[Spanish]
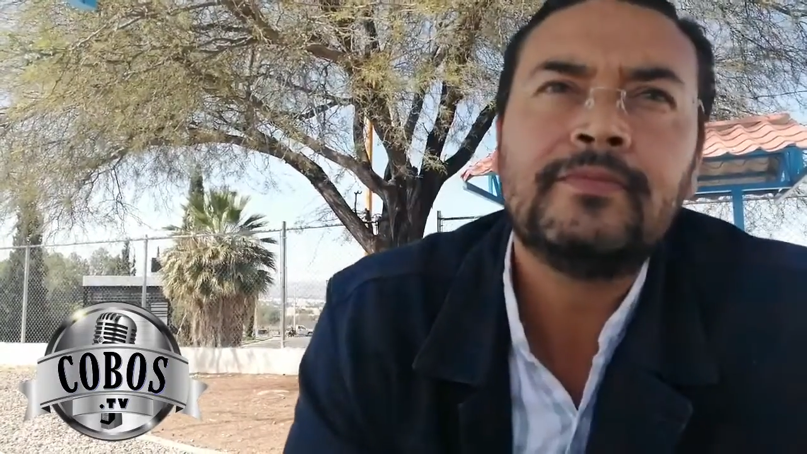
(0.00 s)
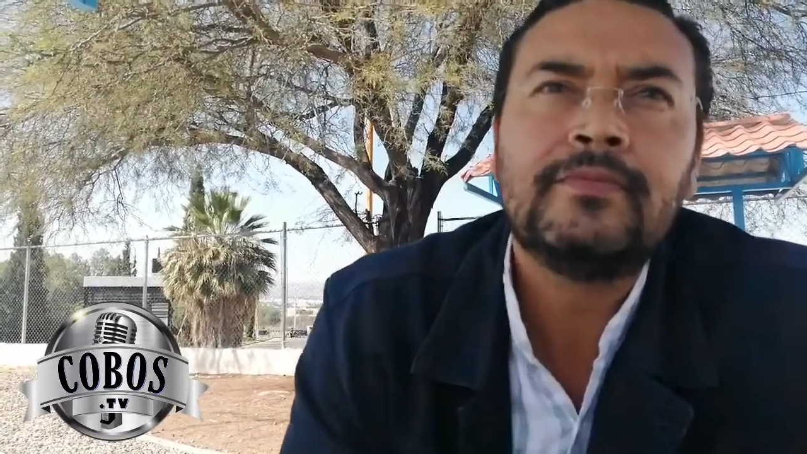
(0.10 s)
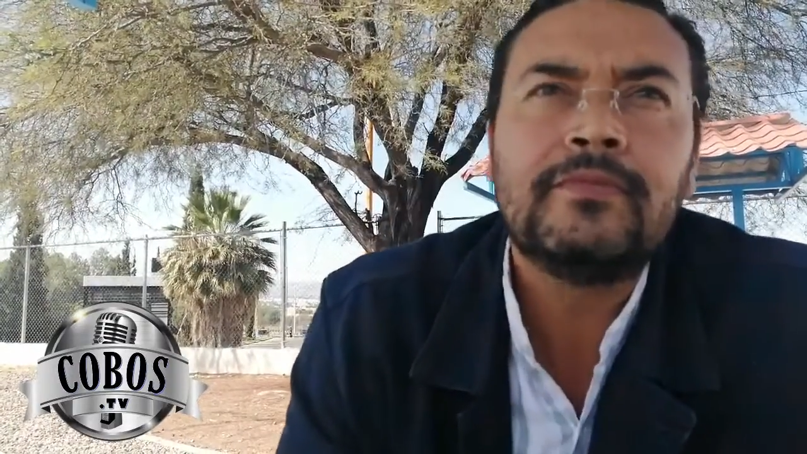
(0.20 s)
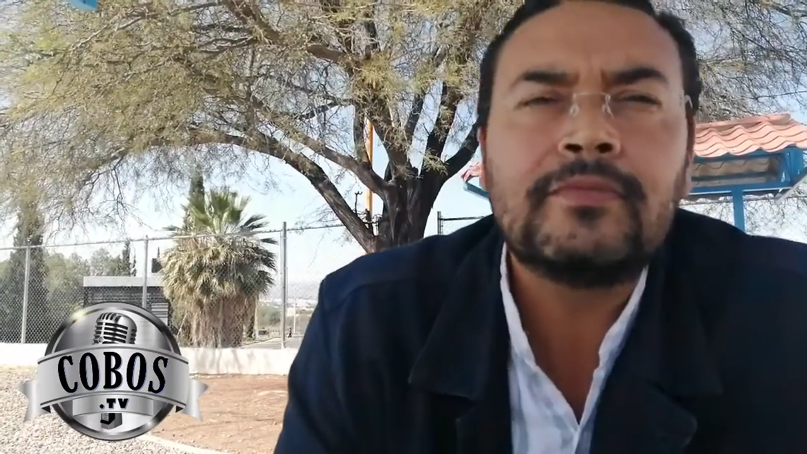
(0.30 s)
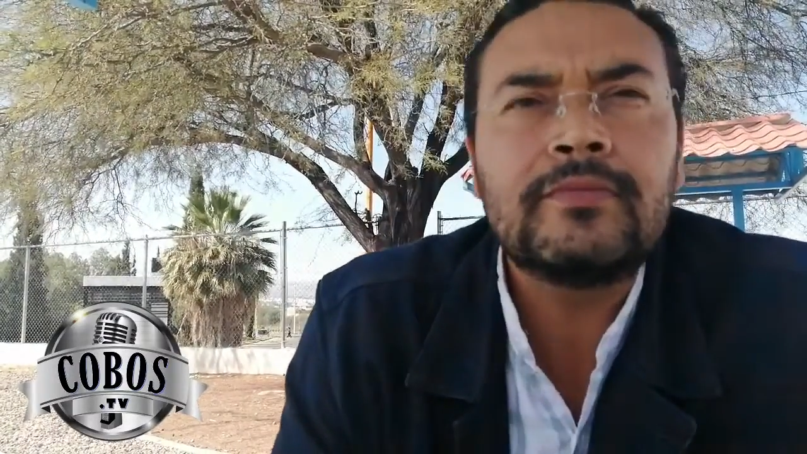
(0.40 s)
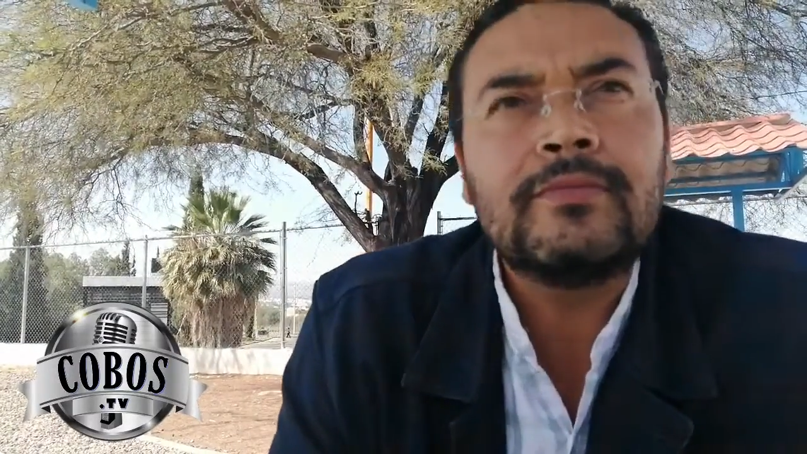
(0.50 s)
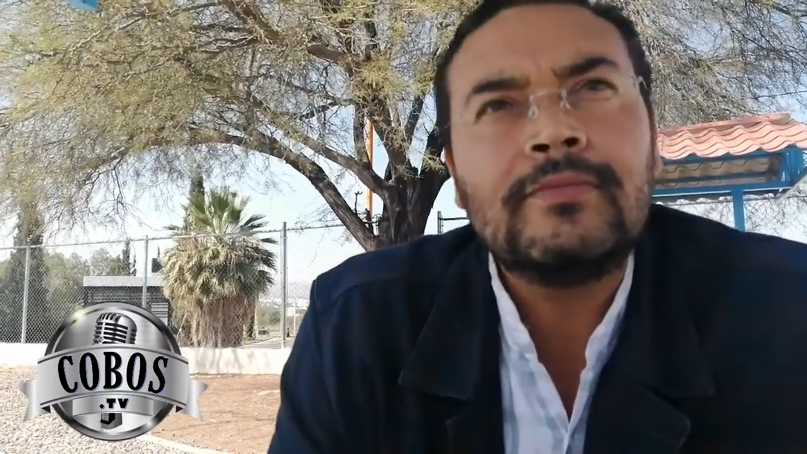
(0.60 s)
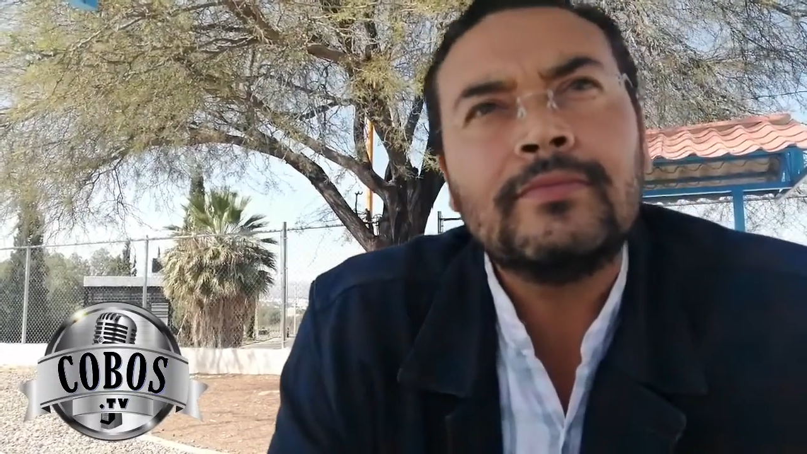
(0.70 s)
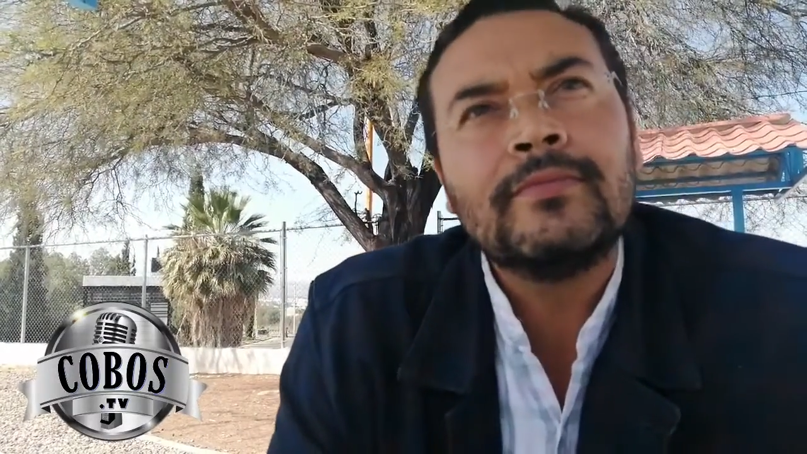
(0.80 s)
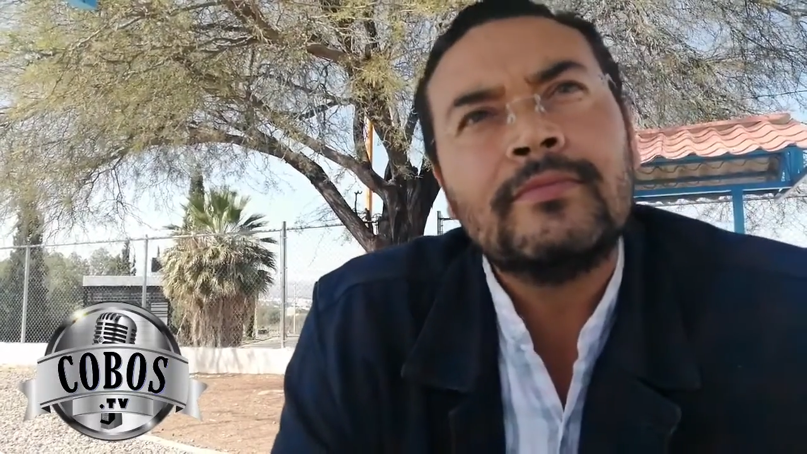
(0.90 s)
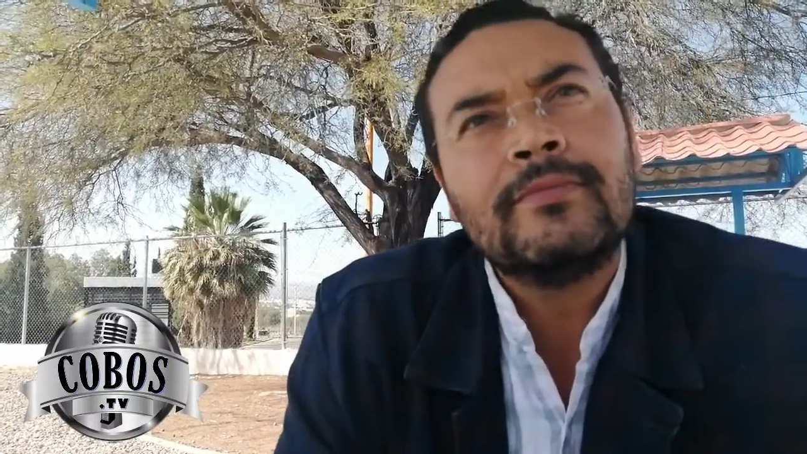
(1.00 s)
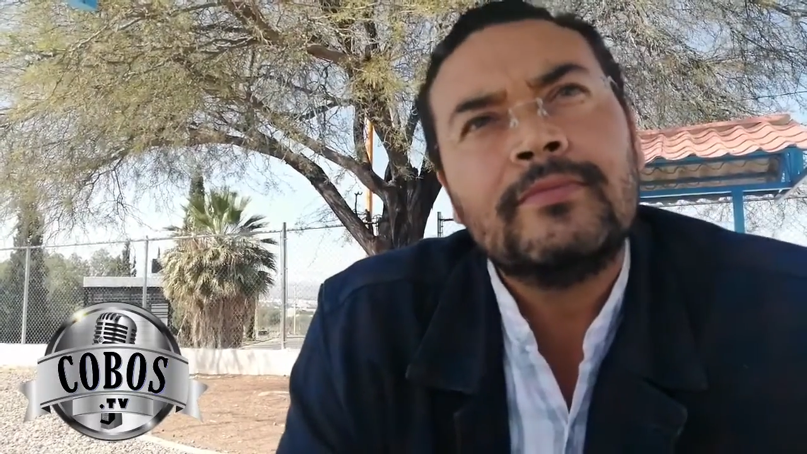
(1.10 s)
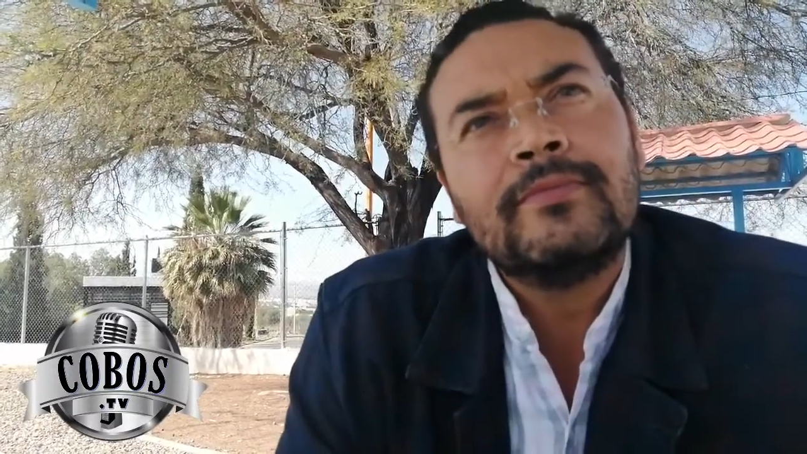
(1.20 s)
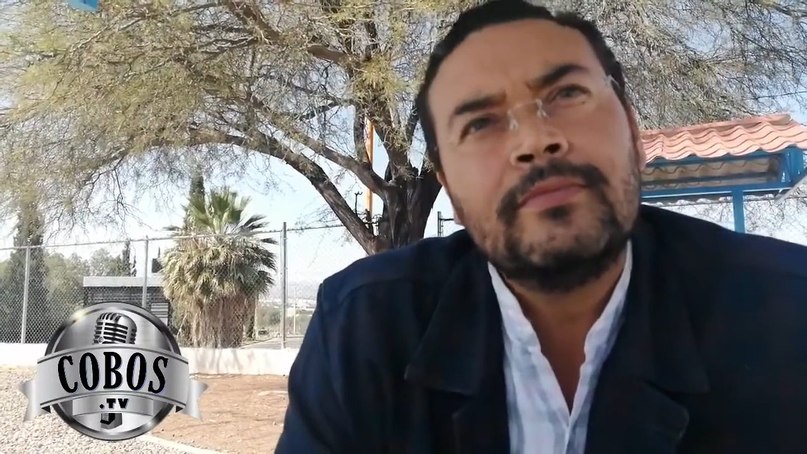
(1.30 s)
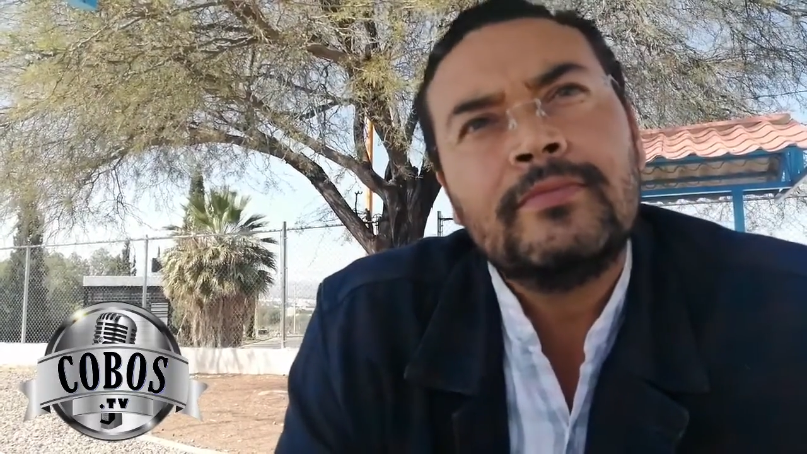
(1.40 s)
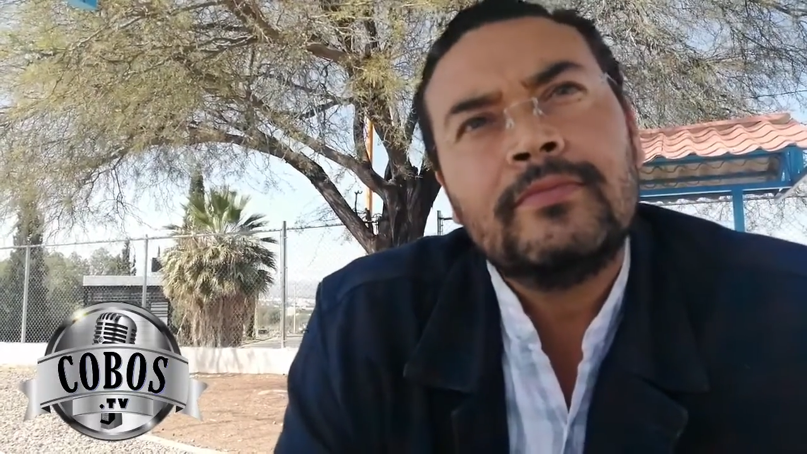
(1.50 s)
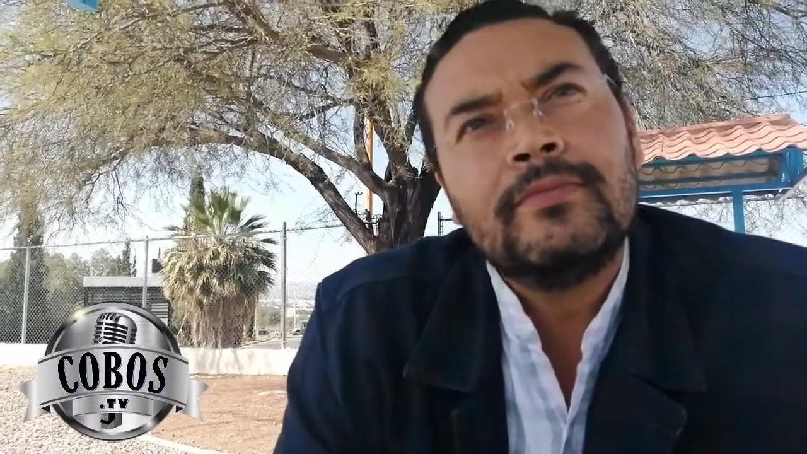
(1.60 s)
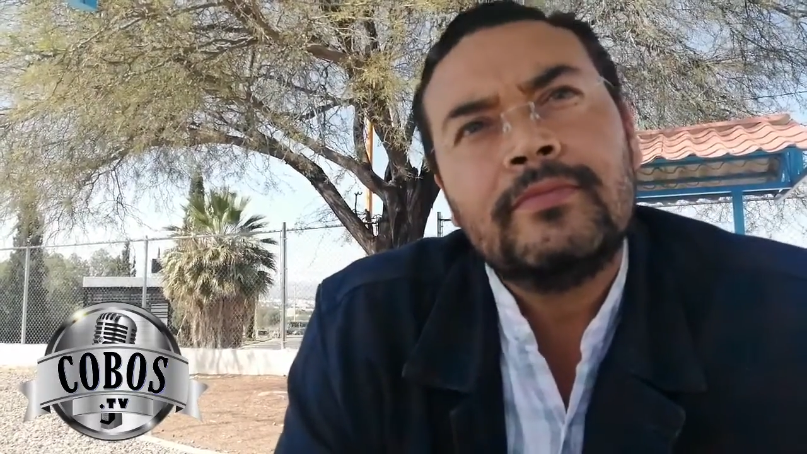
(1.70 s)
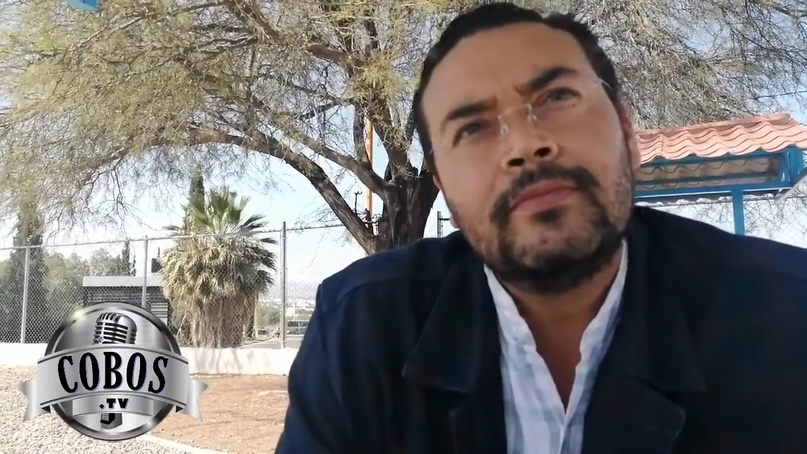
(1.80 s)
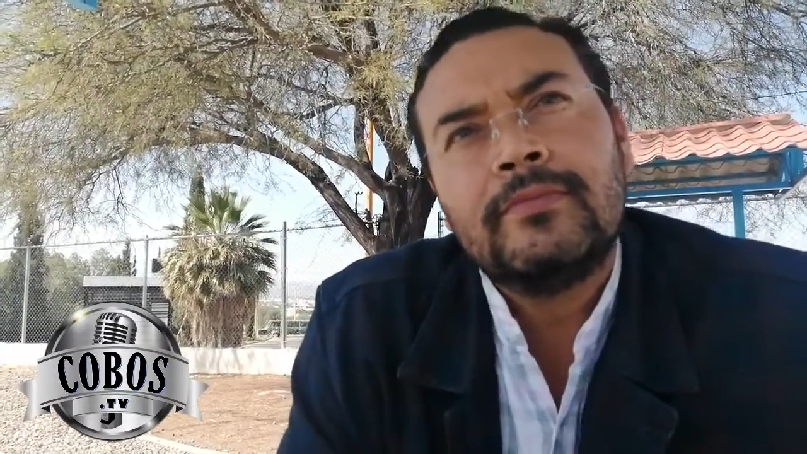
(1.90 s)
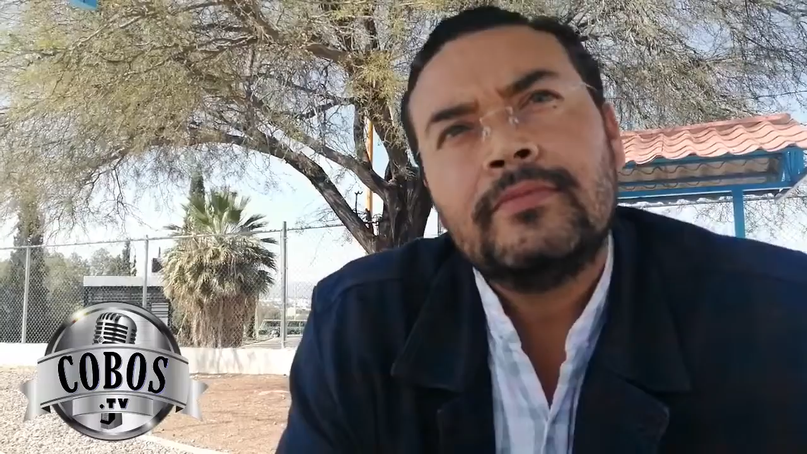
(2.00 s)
Ok, ¿y ahorita qué pasaría en